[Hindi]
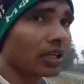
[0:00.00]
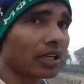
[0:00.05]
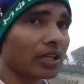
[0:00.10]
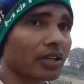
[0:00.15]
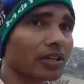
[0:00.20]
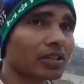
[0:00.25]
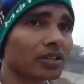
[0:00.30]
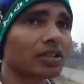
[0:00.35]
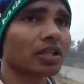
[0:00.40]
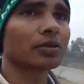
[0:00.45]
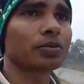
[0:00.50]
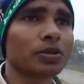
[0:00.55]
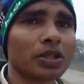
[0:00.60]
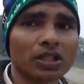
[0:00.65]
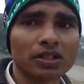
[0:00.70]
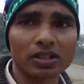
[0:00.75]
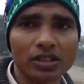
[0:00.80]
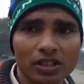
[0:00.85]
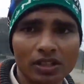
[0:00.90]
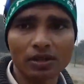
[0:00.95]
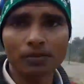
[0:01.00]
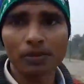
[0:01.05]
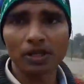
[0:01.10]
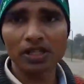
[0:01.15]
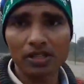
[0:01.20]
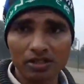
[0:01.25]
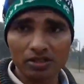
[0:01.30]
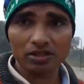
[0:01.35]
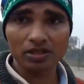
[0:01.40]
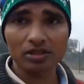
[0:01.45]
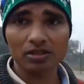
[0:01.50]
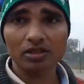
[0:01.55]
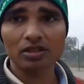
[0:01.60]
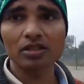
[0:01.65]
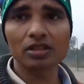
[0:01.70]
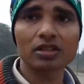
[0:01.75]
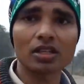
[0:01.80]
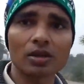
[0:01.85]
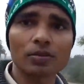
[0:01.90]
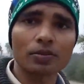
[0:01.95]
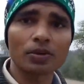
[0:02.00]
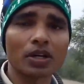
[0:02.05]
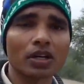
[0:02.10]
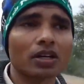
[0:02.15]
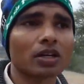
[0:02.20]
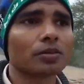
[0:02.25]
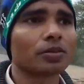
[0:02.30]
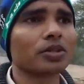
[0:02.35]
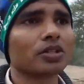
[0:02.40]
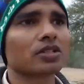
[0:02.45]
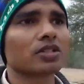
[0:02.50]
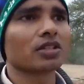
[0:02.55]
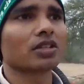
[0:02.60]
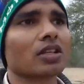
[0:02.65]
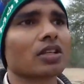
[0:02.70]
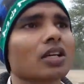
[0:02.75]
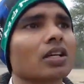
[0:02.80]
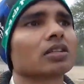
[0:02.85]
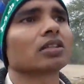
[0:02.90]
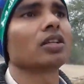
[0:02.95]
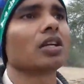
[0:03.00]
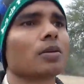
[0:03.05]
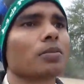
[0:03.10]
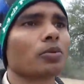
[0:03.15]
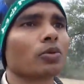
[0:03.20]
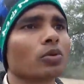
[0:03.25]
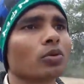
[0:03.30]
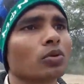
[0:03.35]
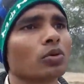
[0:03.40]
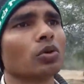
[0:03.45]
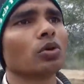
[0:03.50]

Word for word: आगे की तरफ चलते हैं मेन स्टेशन की तरफ वहाँ का भी सीन दिखाते हैं आप लोगों